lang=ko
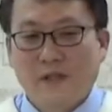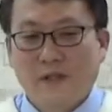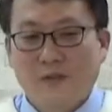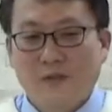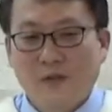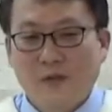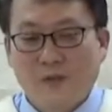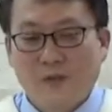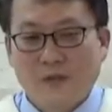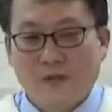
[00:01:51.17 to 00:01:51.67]

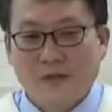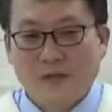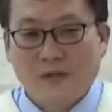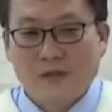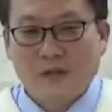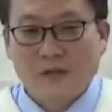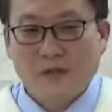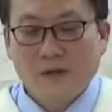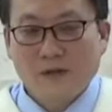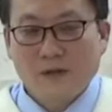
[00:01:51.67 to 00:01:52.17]

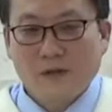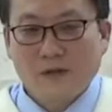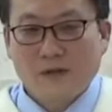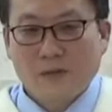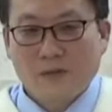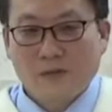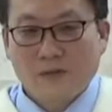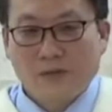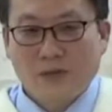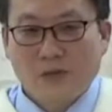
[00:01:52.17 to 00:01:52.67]
예수님께서
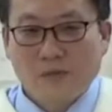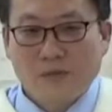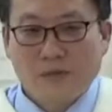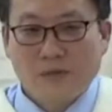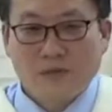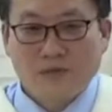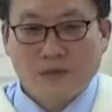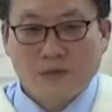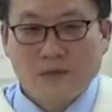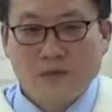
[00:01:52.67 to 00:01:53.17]
씁쓸한
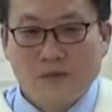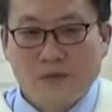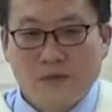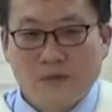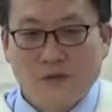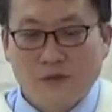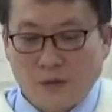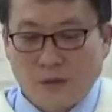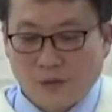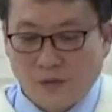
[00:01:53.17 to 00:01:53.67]
표정을
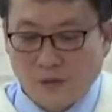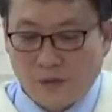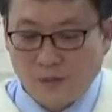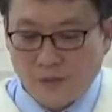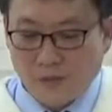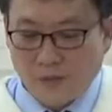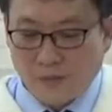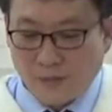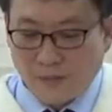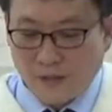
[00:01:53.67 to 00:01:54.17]
지을 수밖에
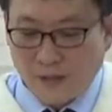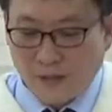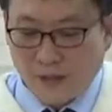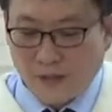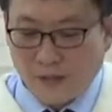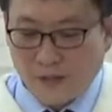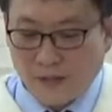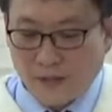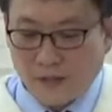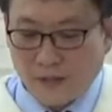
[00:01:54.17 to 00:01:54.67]
없는
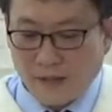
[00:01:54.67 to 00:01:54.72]
겁니다.